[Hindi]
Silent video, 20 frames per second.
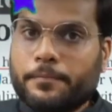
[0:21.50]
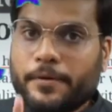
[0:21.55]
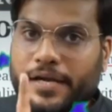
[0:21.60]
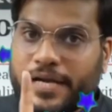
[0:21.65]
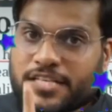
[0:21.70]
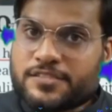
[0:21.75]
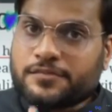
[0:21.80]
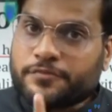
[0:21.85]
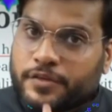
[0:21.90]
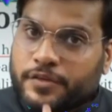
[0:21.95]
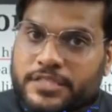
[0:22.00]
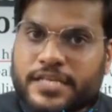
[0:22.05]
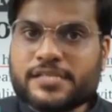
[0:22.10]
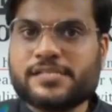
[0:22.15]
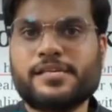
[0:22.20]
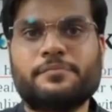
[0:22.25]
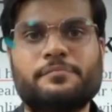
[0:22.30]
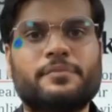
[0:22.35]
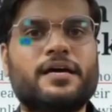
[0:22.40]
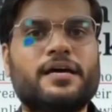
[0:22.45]
अब इस
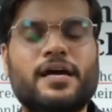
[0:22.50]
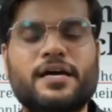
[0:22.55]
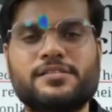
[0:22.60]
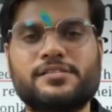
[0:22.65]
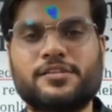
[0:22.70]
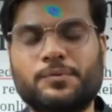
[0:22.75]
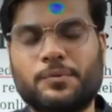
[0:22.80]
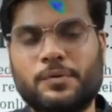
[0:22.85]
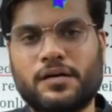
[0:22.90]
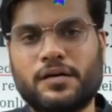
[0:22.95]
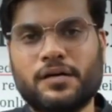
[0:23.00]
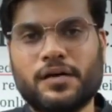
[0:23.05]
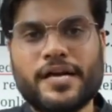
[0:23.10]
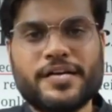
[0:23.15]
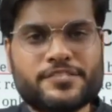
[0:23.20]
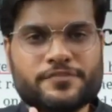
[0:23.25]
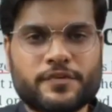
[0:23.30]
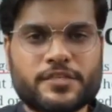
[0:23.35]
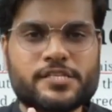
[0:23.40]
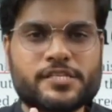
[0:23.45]
वजह से मैं राजी हुआ
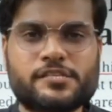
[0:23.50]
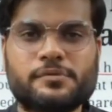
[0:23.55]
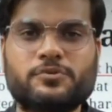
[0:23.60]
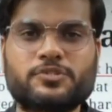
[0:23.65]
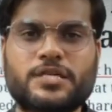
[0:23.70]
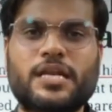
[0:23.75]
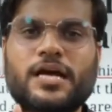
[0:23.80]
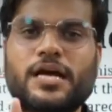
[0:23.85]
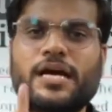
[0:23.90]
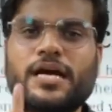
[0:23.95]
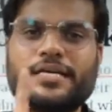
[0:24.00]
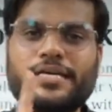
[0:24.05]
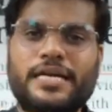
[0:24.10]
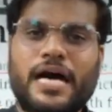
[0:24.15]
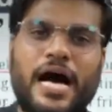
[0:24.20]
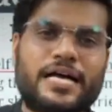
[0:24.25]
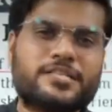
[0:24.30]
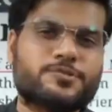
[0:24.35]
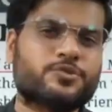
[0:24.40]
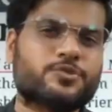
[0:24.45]
इस वजह से मुझे लगा
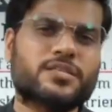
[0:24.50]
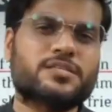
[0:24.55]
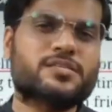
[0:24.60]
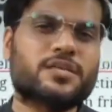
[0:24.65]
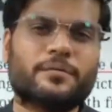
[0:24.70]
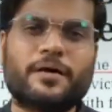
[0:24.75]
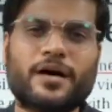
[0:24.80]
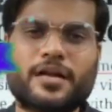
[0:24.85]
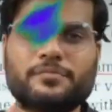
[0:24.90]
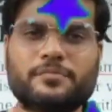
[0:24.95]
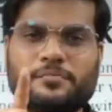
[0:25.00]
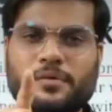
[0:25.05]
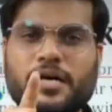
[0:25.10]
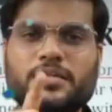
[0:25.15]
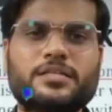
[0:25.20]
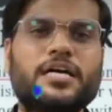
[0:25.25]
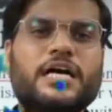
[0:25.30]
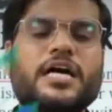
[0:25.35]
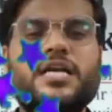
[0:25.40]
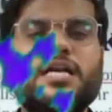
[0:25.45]
कि आज मुझे इसके बारे
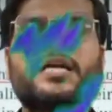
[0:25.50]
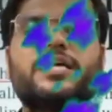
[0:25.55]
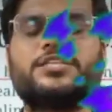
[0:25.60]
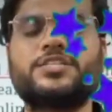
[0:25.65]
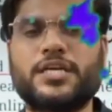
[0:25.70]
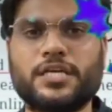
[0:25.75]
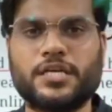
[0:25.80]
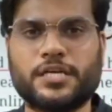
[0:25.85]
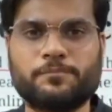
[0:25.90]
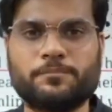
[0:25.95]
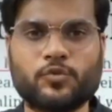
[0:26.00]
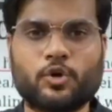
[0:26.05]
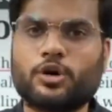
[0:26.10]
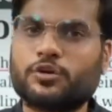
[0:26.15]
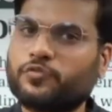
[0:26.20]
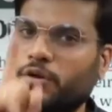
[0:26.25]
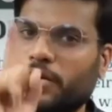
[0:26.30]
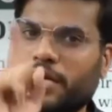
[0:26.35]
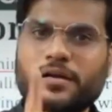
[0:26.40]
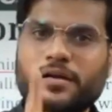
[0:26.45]
में बात करनी
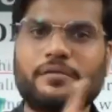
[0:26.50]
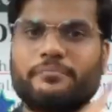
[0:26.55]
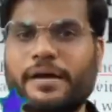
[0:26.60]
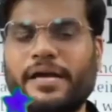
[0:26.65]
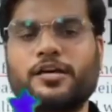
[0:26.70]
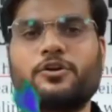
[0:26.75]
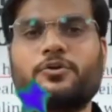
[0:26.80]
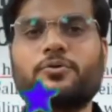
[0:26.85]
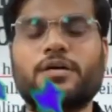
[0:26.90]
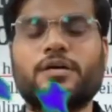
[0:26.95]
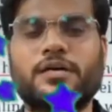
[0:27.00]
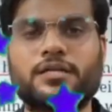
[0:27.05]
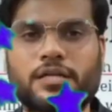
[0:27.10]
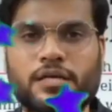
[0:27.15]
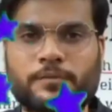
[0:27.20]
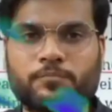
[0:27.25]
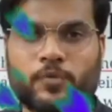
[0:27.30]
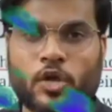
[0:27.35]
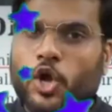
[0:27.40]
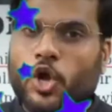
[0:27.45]
चाहिए और वो लड़का बेंगलोर
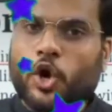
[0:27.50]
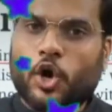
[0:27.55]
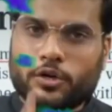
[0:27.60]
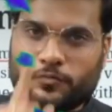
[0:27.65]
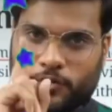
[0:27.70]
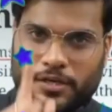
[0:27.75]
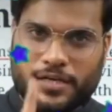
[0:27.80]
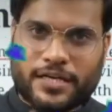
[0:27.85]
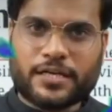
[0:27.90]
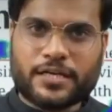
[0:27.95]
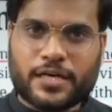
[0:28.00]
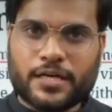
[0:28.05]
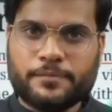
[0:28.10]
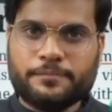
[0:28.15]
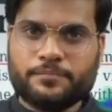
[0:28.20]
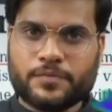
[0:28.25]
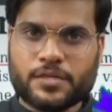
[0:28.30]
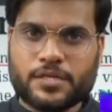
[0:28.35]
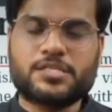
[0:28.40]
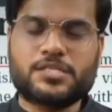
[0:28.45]
का था और वो
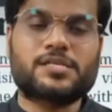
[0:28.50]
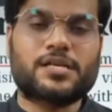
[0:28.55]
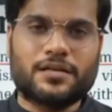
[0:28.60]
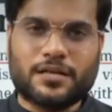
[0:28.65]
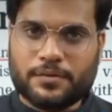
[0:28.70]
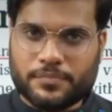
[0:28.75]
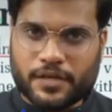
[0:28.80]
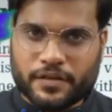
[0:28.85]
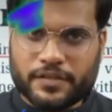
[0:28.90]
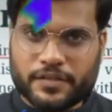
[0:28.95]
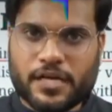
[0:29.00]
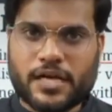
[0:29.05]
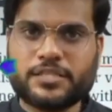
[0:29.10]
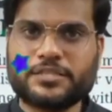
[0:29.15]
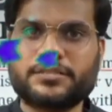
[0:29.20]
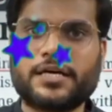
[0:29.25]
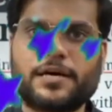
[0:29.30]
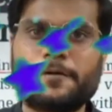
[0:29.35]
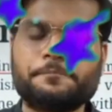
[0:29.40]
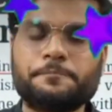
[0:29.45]
लड़का जिसका नाम
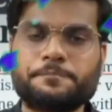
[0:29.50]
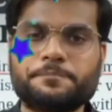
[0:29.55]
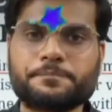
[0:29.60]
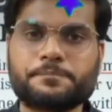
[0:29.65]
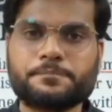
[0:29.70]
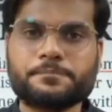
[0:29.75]
अविनाश था